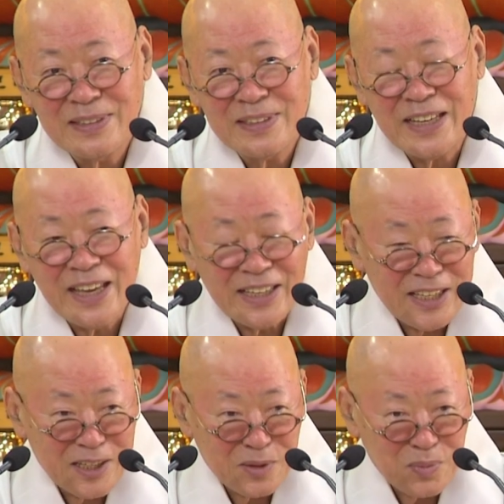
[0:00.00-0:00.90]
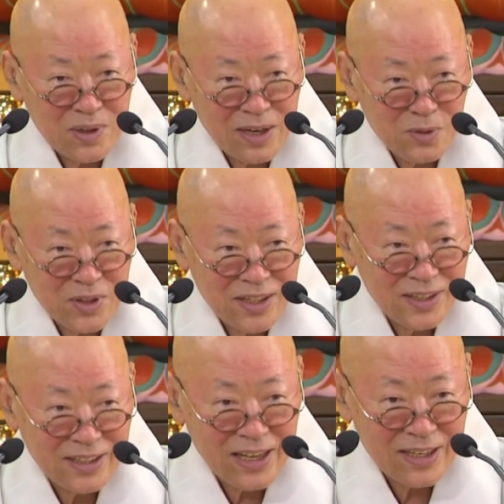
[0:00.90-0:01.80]
제2는 뭐라고
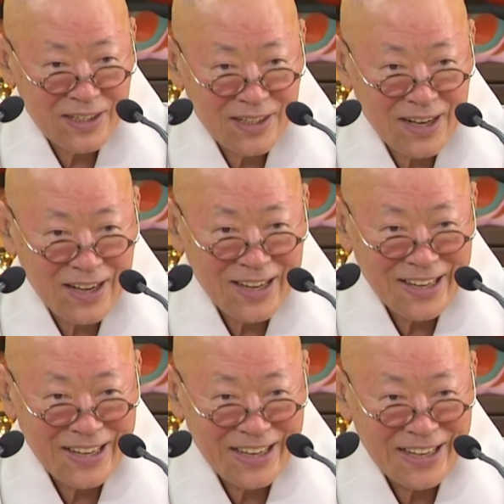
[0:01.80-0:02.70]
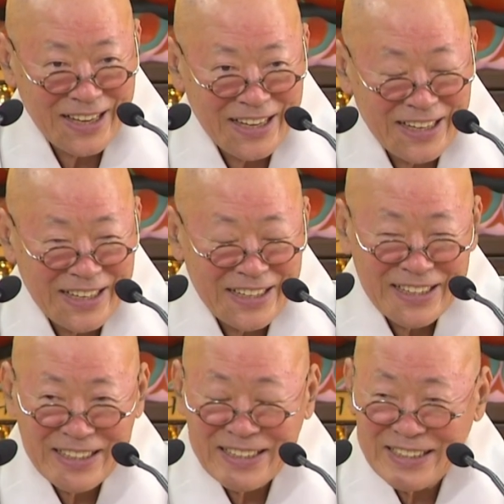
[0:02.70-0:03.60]
기억이 나실까?
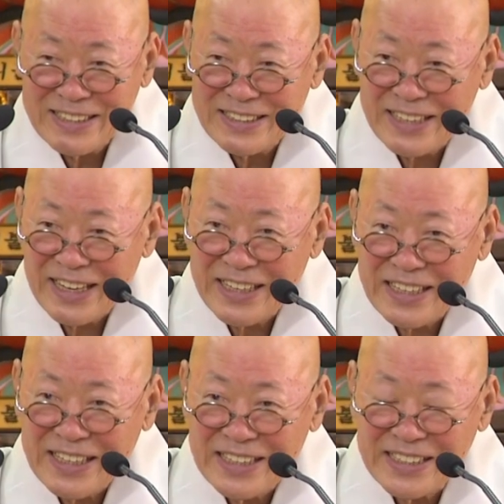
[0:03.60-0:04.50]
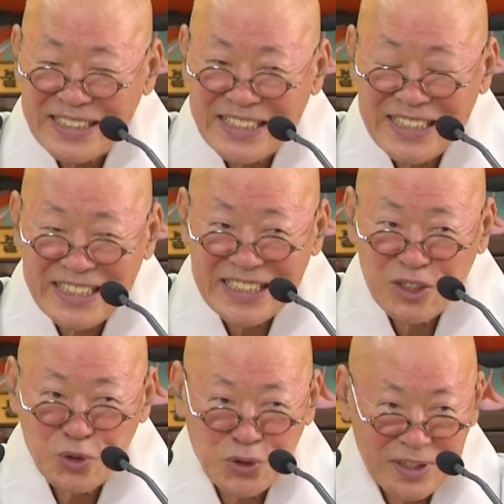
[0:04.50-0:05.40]
제2는
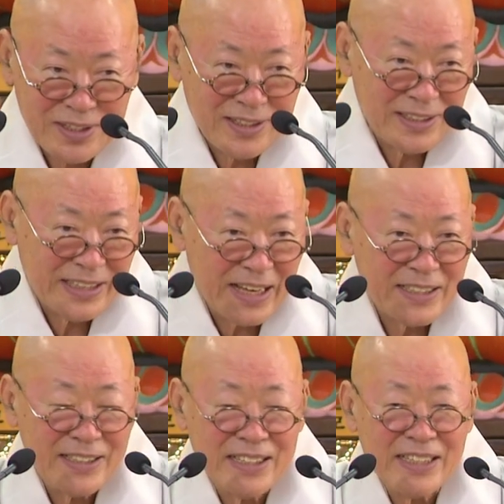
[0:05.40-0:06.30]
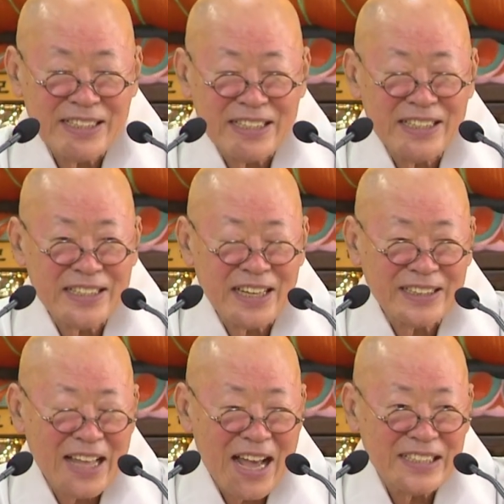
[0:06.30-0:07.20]
치지주 그럴 거예요. 다스릴
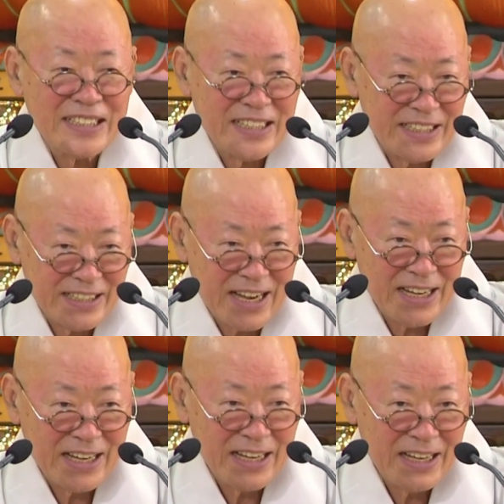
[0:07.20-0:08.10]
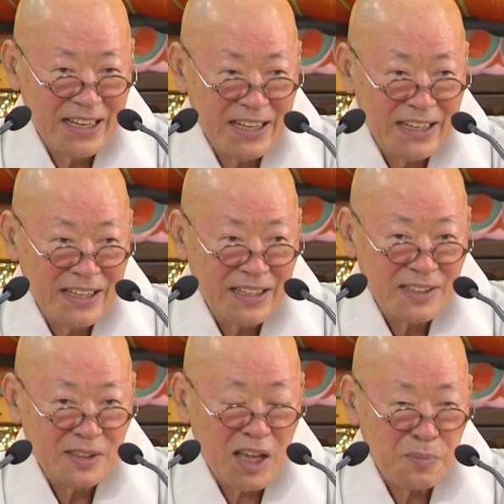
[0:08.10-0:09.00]
지자땅 지자.
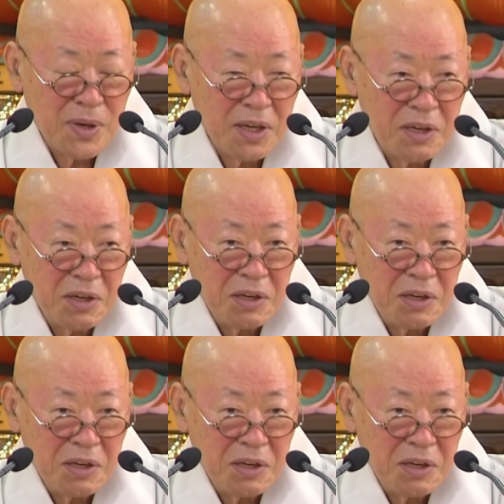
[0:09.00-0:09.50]
그 다음에